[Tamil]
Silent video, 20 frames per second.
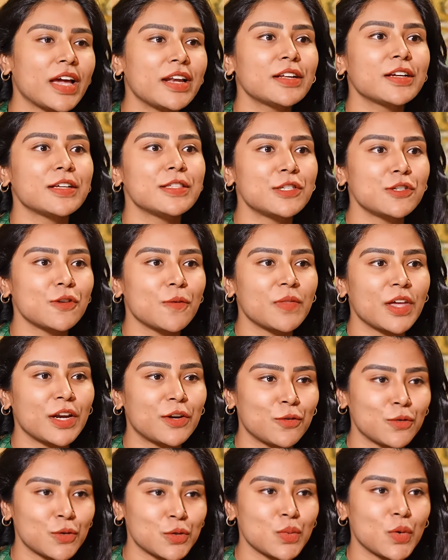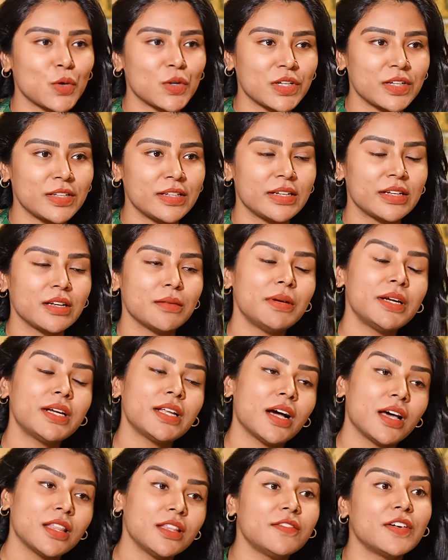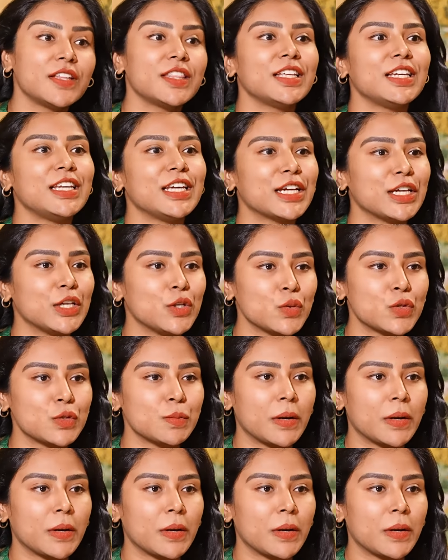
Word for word: கேன் கன்சியூம் தட் ரோஸ் யூஸ் வாட்டர் இருந்தது பட் அது வந்து நீங்கள் யூஸ்